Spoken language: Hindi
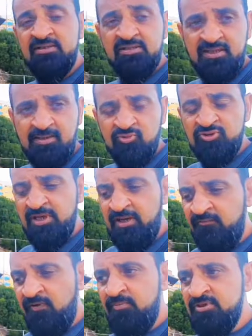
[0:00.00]
जितनी मुझे
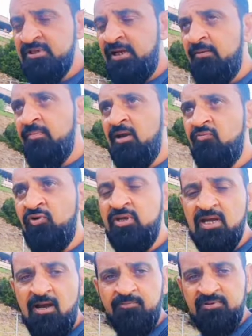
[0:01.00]
इन्फॉर्मेशन है मैं
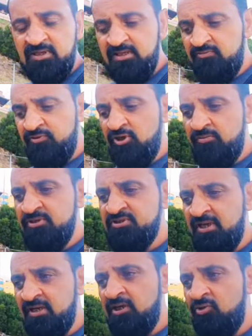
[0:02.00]
वही आपसे इस वीडियो में
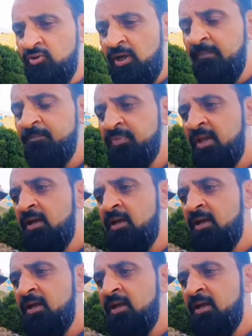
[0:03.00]
शेयर करूँगा